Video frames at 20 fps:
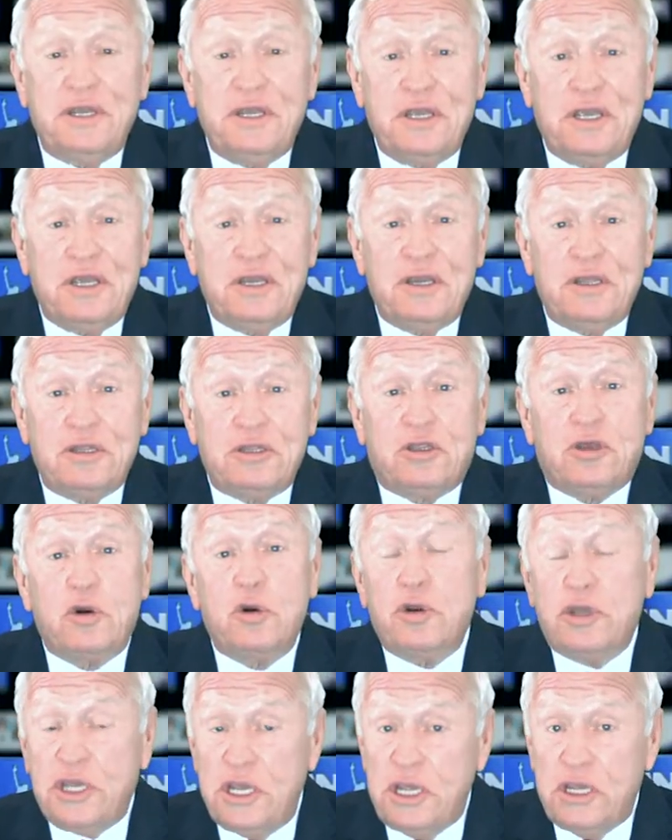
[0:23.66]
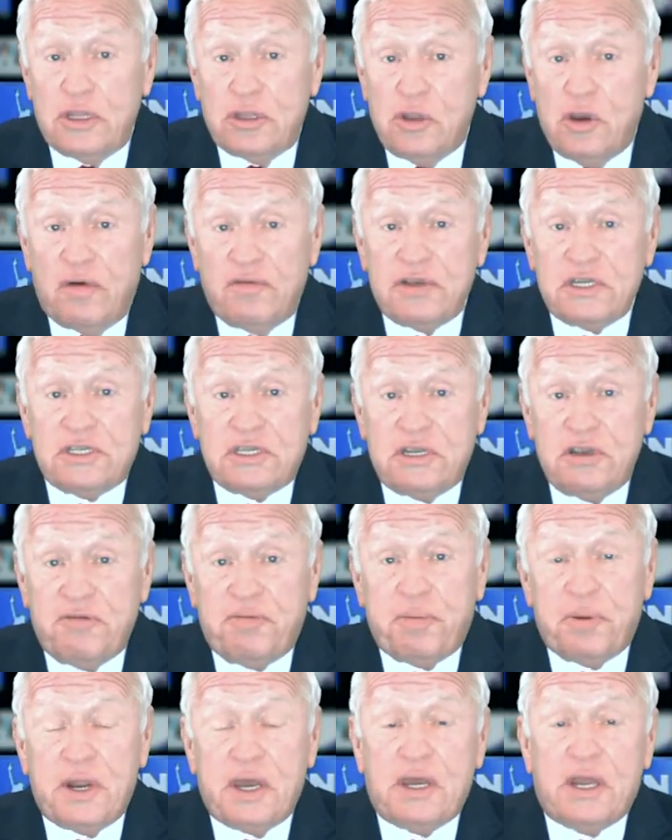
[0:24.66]
и другие новости в
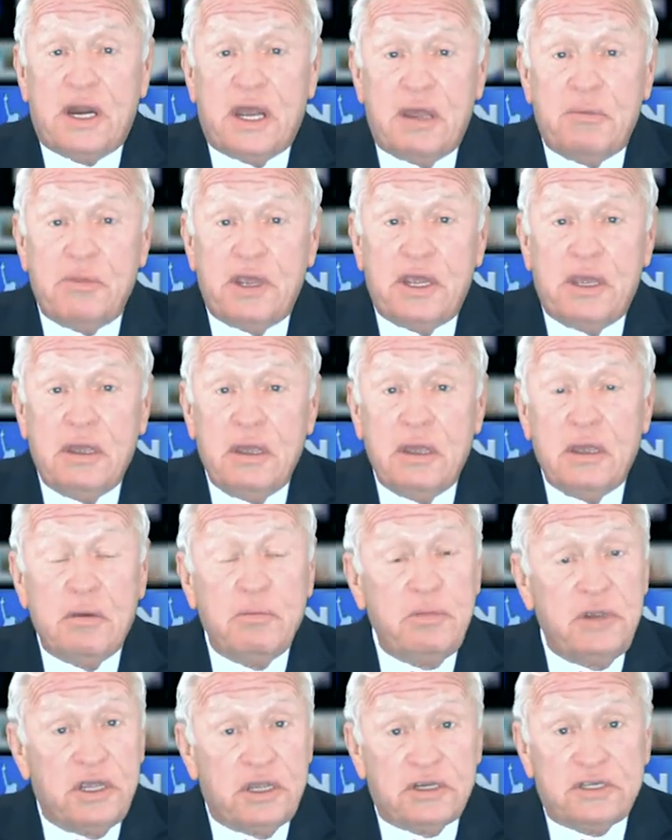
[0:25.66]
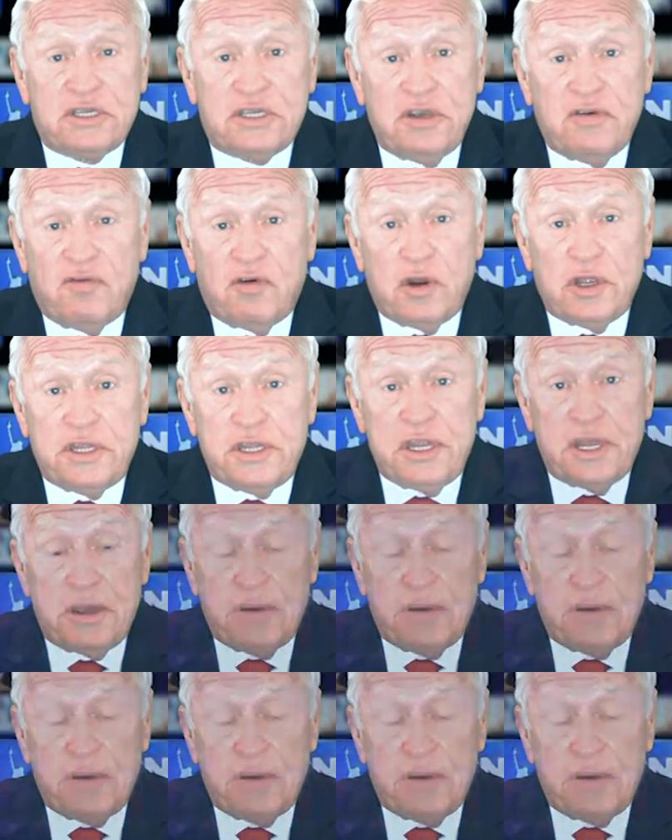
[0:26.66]
программе «Мир сегодня».